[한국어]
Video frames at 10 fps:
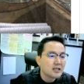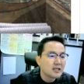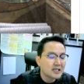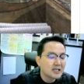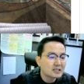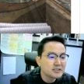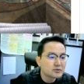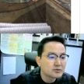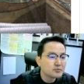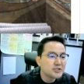안 하느니
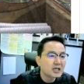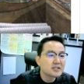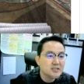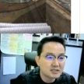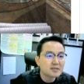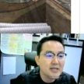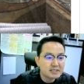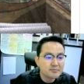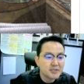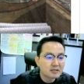좀 이야기들이 상당히 많습니다.